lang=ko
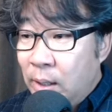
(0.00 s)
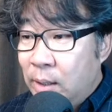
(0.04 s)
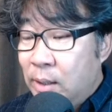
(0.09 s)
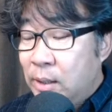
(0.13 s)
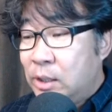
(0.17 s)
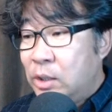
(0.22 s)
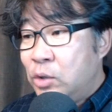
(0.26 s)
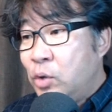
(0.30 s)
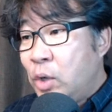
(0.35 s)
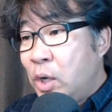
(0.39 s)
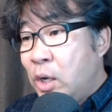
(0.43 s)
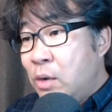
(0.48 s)

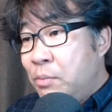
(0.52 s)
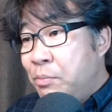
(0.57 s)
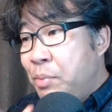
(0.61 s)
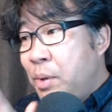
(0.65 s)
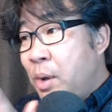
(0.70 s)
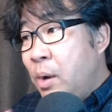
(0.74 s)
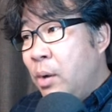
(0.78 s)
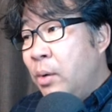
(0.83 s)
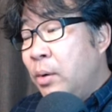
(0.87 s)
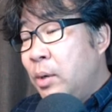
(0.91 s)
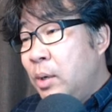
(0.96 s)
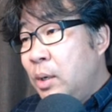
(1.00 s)
기존에 있는
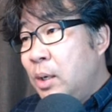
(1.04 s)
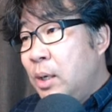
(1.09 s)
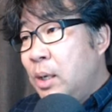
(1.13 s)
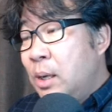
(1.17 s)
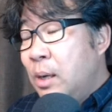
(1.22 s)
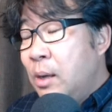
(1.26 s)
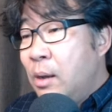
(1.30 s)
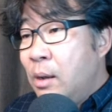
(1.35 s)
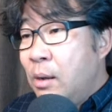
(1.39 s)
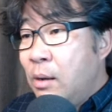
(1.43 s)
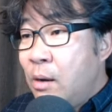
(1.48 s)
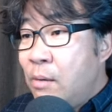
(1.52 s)
벽을
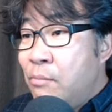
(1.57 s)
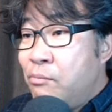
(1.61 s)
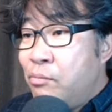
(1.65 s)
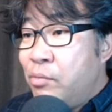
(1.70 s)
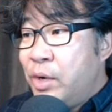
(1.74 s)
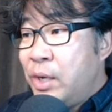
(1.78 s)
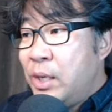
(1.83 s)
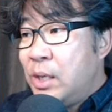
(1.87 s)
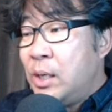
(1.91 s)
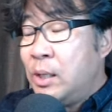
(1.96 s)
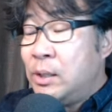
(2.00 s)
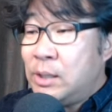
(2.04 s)

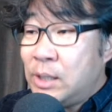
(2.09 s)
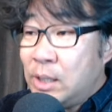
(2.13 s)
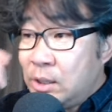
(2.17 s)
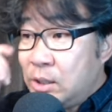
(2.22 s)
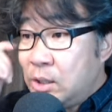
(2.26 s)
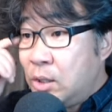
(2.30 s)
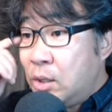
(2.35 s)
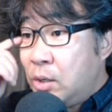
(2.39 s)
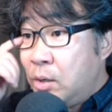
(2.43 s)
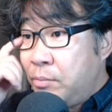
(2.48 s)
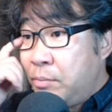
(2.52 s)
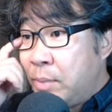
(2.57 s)
건물의
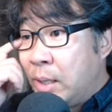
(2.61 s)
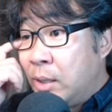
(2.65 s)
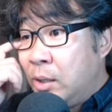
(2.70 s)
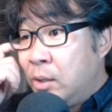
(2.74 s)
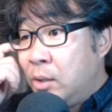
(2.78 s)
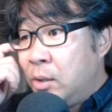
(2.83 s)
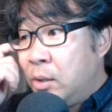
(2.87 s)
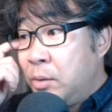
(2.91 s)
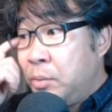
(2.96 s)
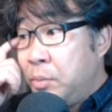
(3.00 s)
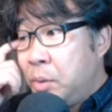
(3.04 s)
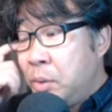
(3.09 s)
연장처럼 만들어